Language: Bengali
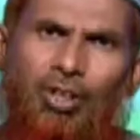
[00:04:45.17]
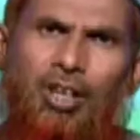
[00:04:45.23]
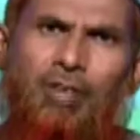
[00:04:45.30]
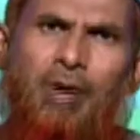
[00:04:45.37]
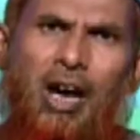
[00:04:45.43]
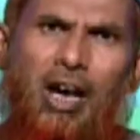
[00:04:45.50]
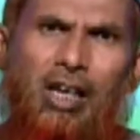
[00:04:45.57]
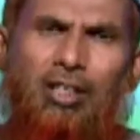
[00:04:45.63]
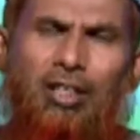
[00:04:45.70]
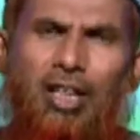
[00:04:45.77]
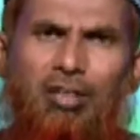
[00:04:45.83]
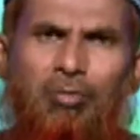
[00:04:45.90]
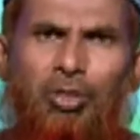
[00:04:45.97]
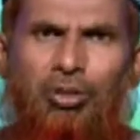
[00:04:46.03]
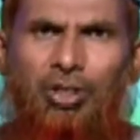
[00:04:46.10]
এবার
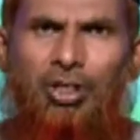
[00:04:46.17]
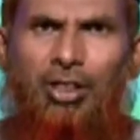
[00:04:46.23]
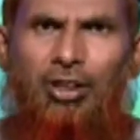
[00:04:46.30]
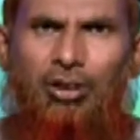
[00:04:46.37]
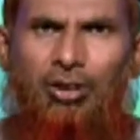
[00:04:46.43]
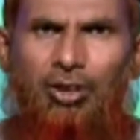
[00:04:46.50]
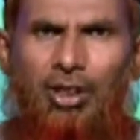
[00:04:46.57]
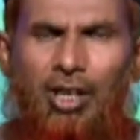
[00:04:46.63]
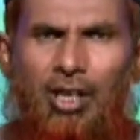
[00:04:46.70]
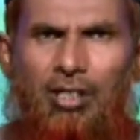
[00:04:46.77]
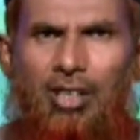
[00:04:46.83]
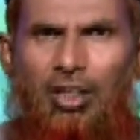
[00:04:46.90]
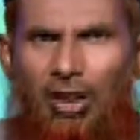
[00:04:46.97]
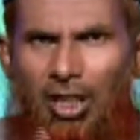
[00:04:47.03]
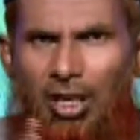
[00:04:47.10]
তার ভিতরের
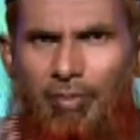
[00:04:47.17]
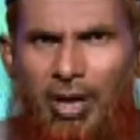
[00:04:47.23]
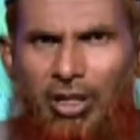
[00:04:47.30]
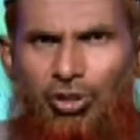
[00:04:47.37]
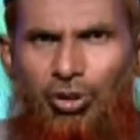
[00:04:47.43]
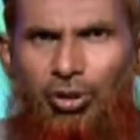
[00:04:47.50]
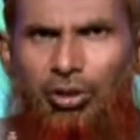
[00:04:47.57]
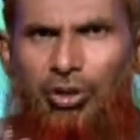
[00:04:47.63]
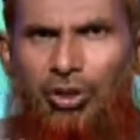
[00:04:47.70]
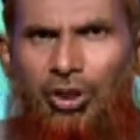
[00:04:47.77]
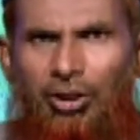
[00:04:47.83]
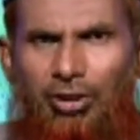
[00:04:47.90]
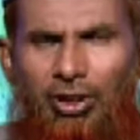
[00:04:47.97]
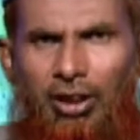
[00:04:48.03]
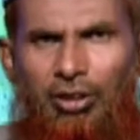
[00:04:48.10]
ইতিবাচক
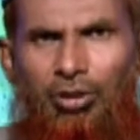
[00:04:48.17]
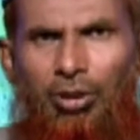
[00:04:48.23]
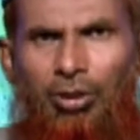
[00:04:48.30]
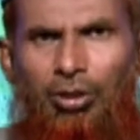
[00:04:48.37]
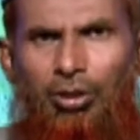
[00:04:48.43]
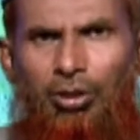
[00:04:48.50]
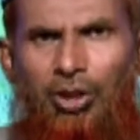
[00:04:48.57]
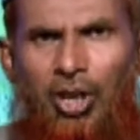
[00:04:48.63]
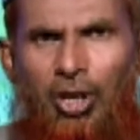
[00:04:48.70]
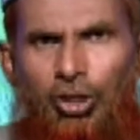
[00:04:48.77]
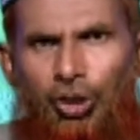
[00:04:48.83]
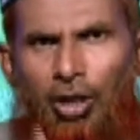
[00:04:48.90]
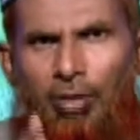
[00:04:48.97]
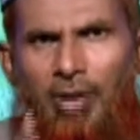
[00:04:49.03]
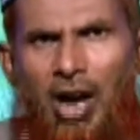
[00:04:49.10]
চিন্তাগুলো
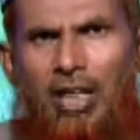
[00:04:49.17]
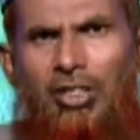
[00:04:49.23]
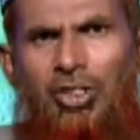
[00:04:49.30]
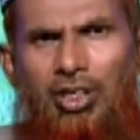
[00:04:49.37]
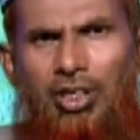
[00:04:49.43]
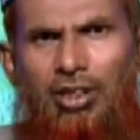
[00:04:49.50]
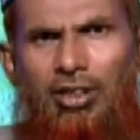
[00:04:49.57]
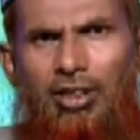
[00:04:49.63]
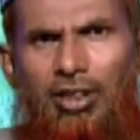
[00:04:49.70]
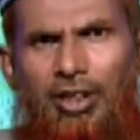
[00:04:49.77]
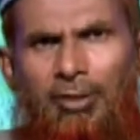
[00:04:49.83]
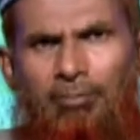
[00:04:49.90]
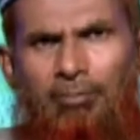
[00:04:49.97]
সমাজকে নিয়ে